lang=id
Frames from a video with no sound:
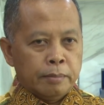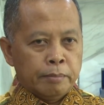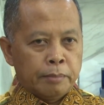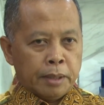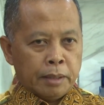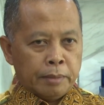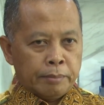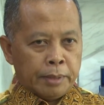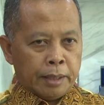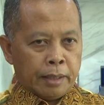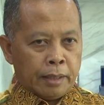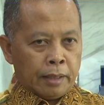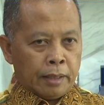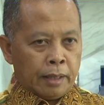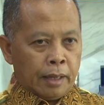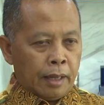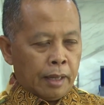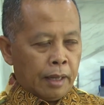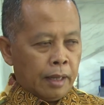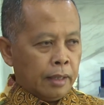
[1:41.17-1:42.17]

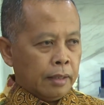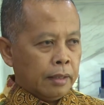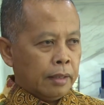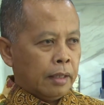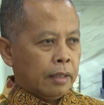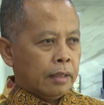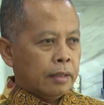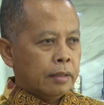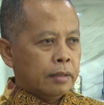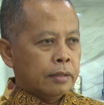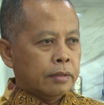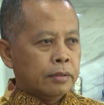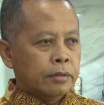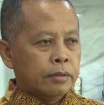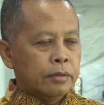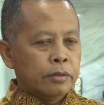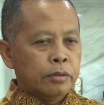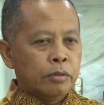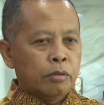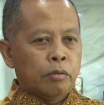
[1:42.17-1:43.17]
menggembirakan dan
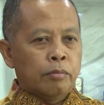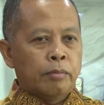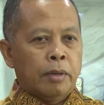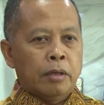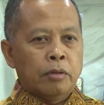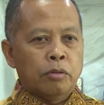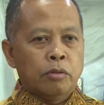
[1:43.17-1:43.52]
cukup